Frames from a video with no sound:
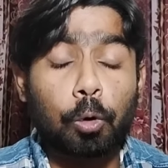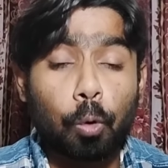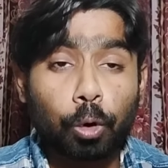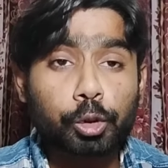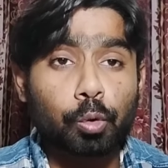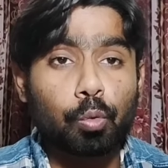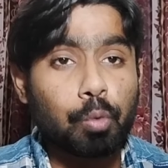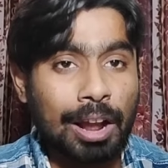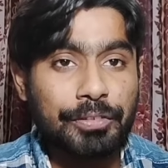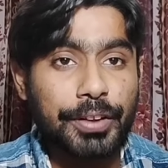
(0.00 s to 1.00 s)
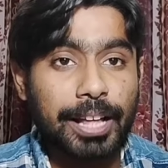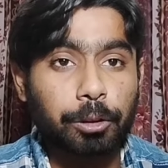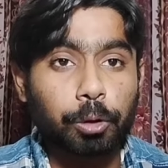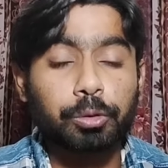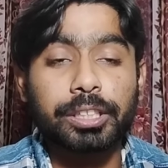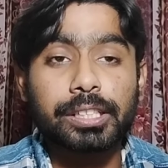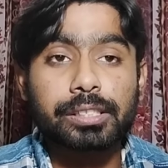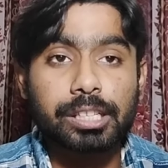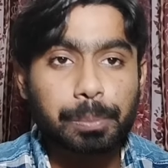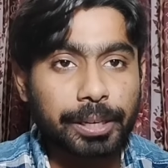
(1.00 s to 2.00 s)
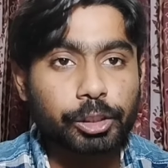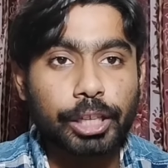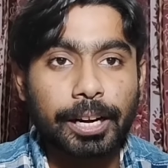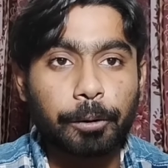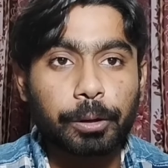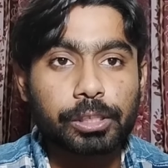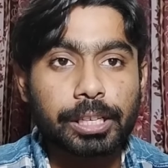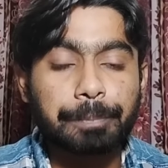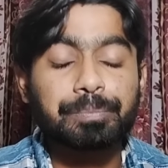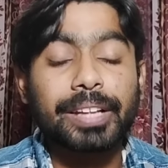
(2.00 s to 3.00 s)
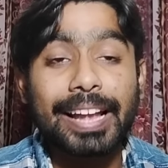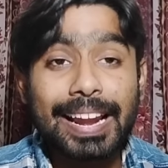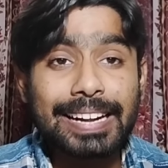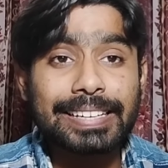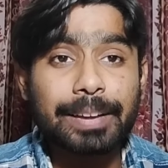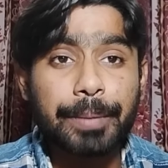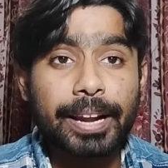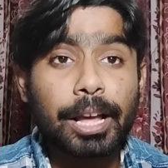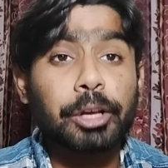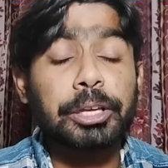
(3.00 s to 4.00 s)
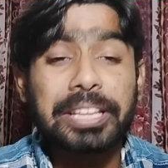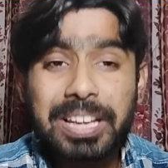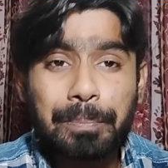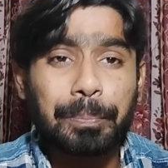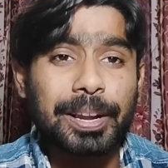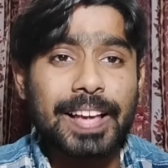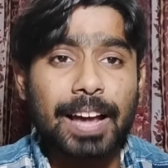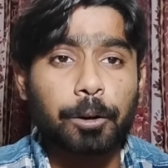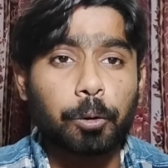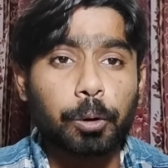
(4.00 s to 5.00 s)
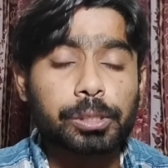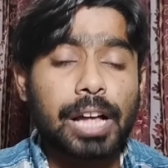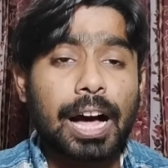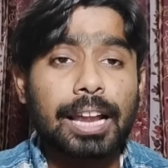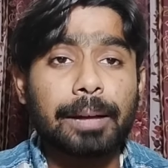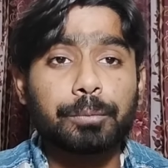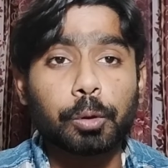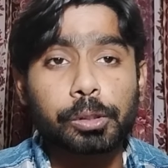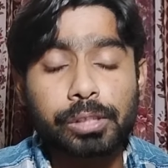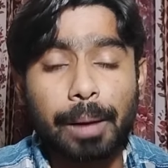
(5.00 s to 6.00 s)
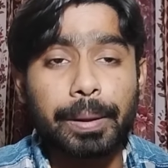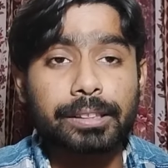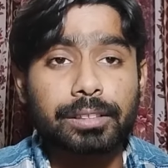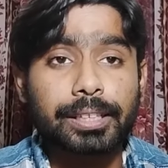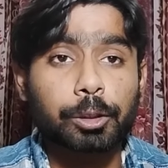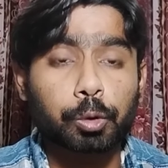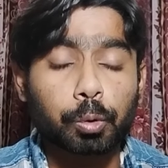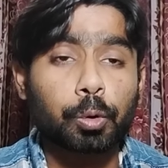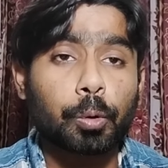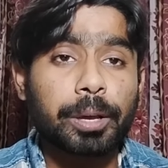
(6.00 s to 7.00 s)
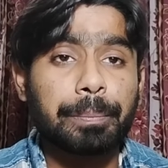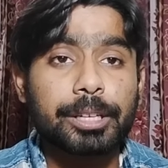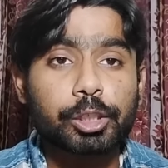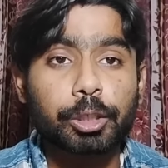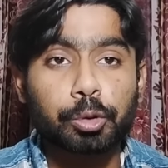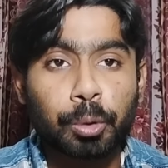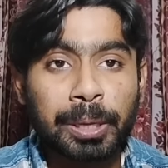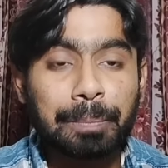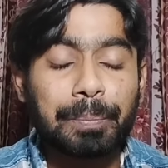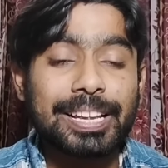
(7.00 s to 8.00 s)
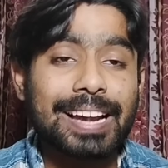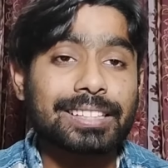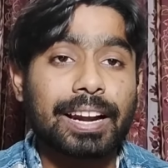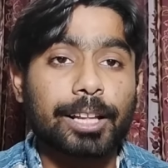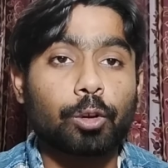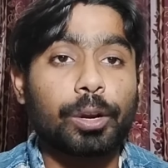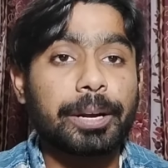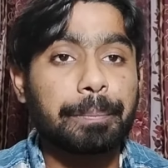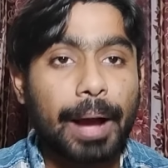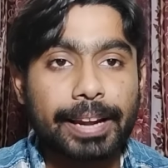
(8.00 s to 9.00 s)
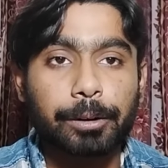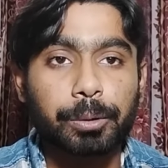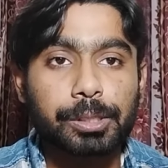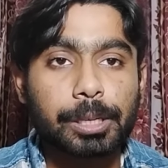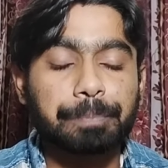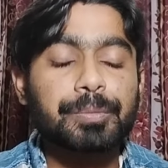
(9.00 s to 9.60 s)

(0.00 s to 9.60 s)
কোচ ওয়ান ফেরান্দো তিনি সাসপেনশনে রয়েছেন এই টিমের কি প্লেয়ারগুলো সাহাল আব্দুল সামাদ থেকে শুরু করে বেশ কিছু কি প্লেয়ার তারা দলের বাইরে রয়েছে